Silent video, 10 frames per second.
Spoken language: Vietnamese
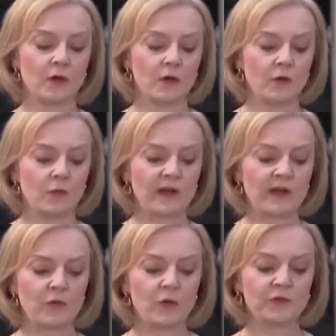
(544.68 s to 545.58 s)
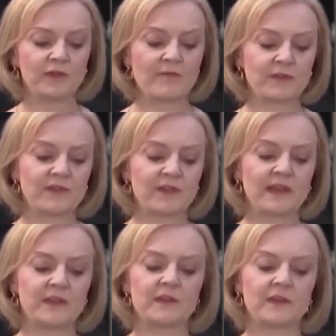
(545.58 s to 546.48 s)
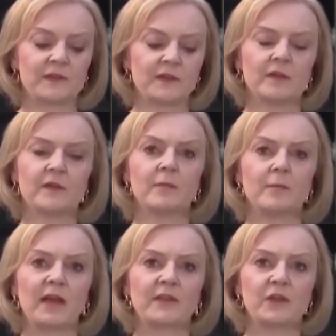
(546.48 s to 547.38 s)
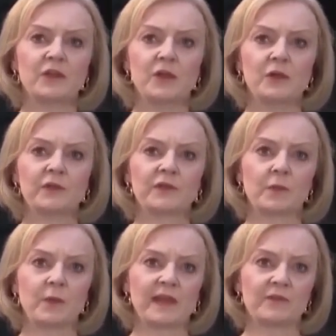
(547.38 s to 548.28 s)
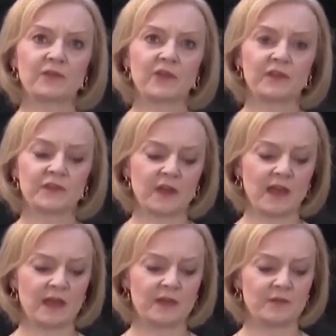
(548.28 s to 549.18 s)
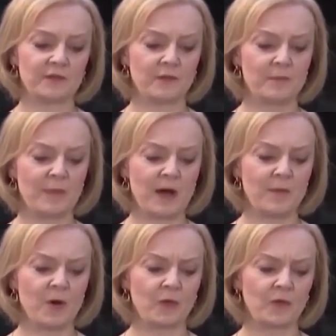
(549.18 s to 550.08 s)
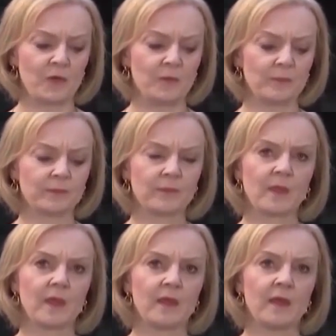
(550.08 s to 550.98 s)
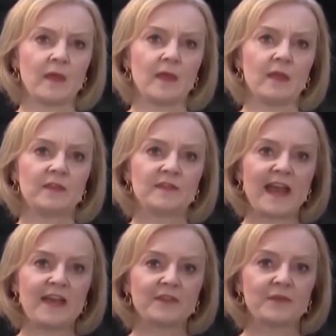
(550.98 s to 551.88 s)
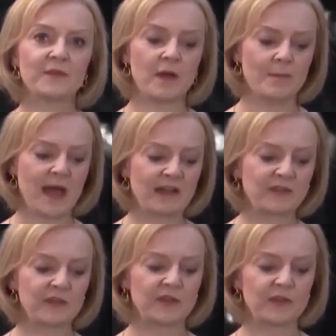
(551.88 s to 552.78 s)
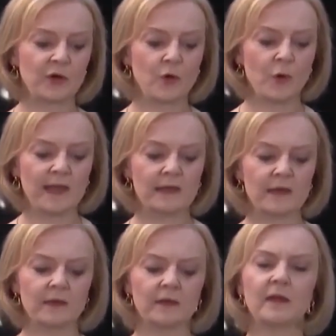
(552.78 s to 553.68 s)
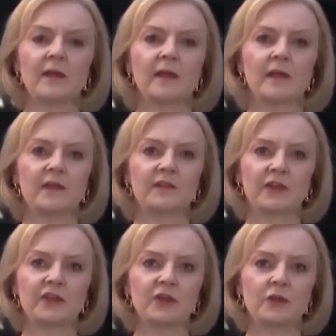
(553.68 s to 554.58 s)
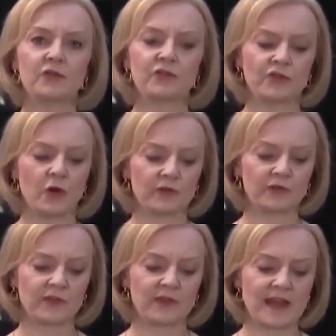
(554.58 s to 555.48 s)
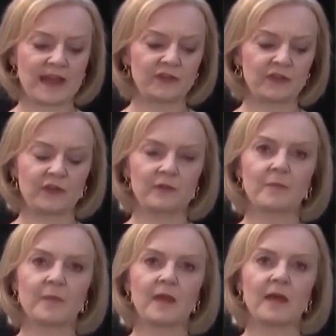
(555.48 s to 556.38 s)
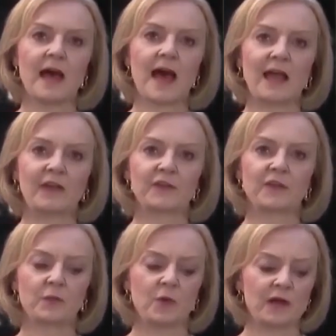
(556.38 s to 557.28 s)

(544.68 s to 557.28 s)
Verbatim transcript: cho rằng bà là nỗi hổ thẹn và sẽ bị nhớ đến vì sự thiếu hiểu biết thảm họa. Quan hệ giữa Nga và Anh xuống mức thấp kỷ lục từ khi Moscow mở chiến dịch quân sự tại Ukraine – London là bên dẫn đầu ở châu Âu về viện trợ quân sự cho Kiev.